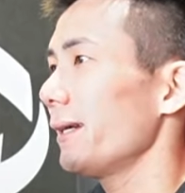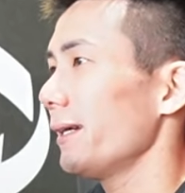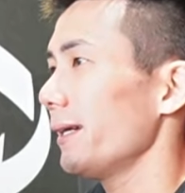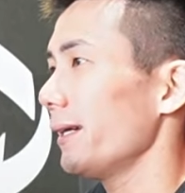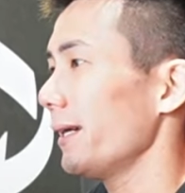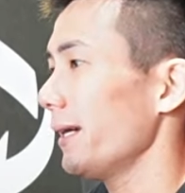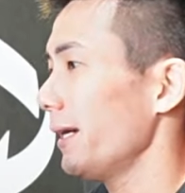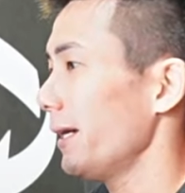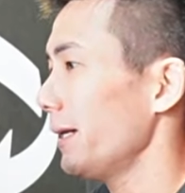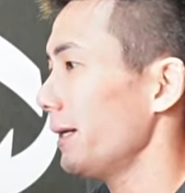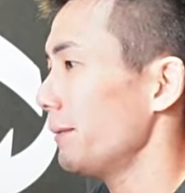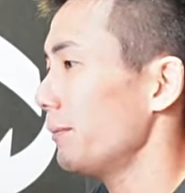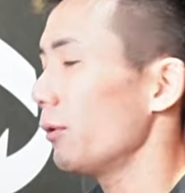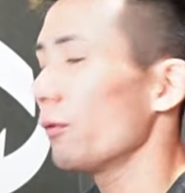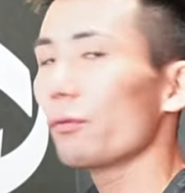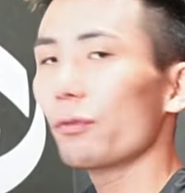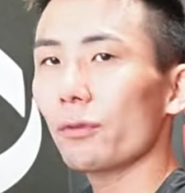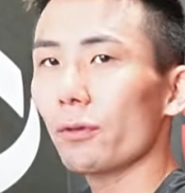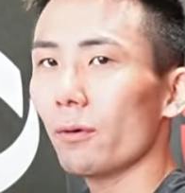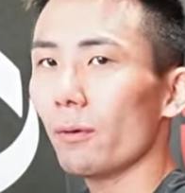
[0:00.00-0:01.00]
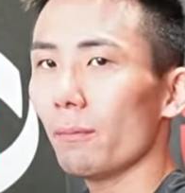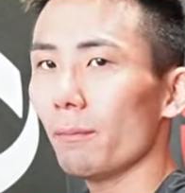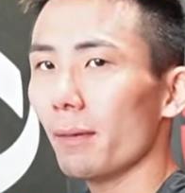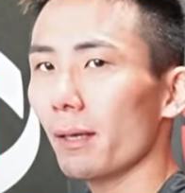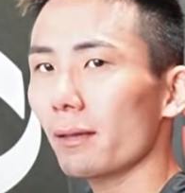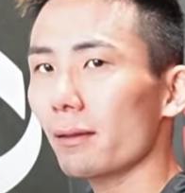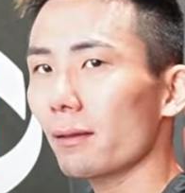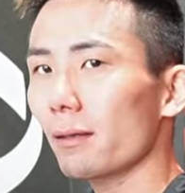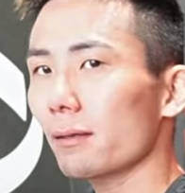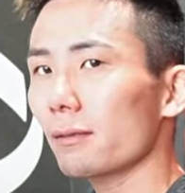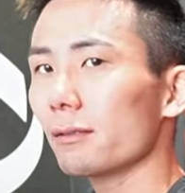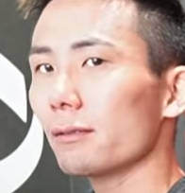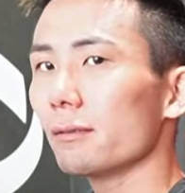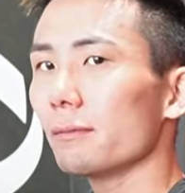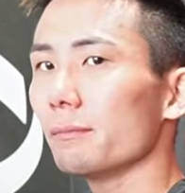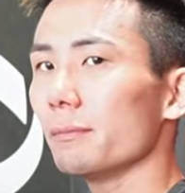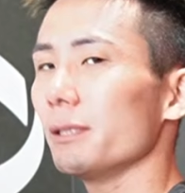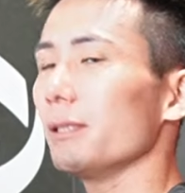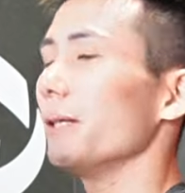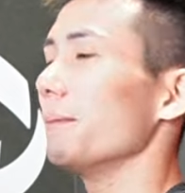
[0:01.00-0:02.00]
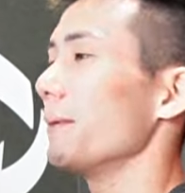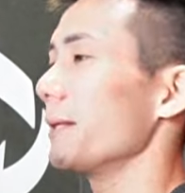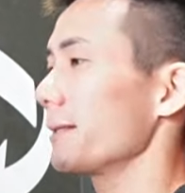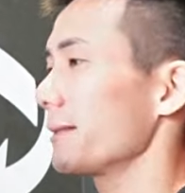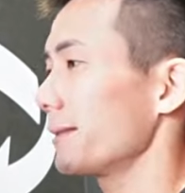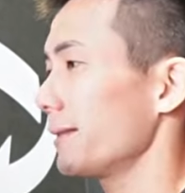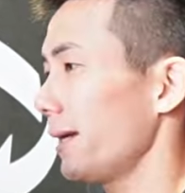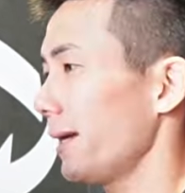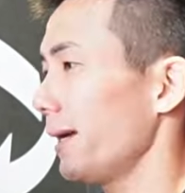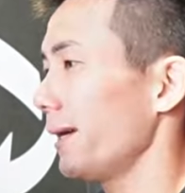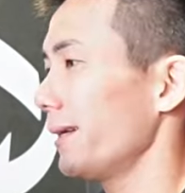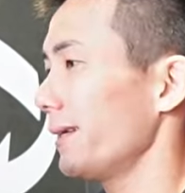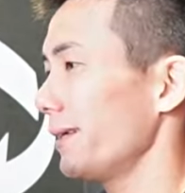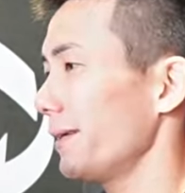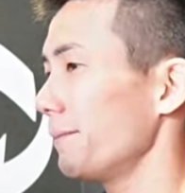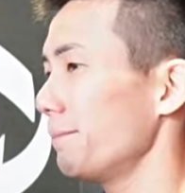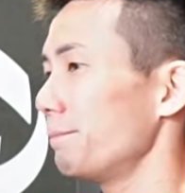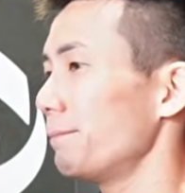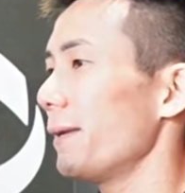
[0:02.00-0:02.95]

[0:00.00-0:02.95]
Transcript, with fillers: えー、本当全く見てませんいっ